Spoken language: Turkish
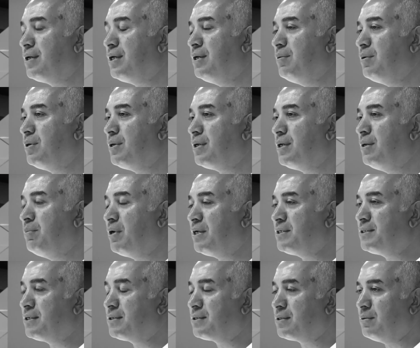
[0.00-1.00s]
E,
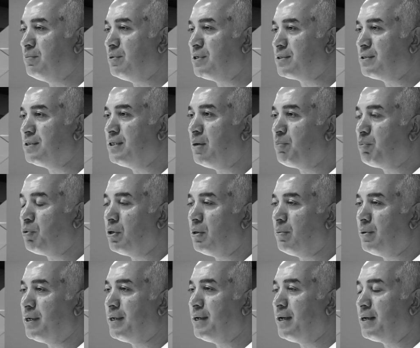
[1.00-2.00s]
imaj atılması,
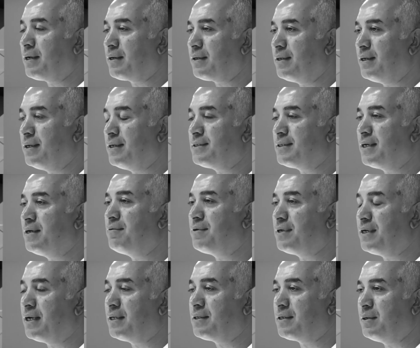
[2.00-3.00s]
depolama, nakliye,
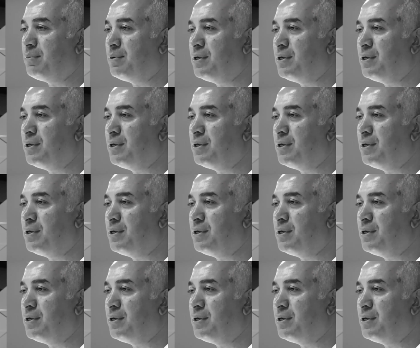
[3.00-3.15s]
sevkiyat